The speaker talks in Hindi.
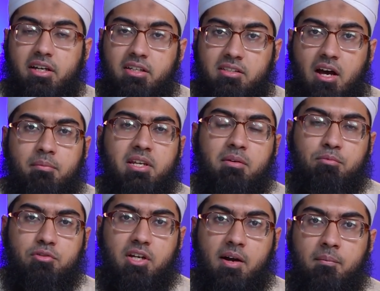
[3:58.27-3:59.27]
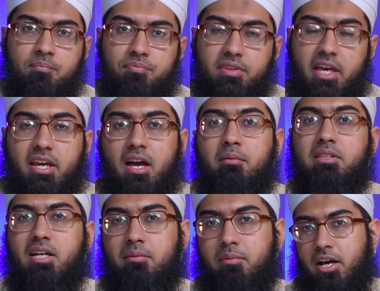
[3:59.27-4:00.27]
एक सहाबी ने पूछा कि
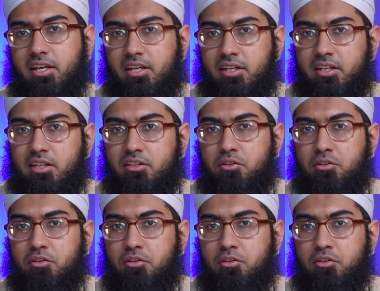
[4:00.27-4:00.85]
क़्यामत आएगी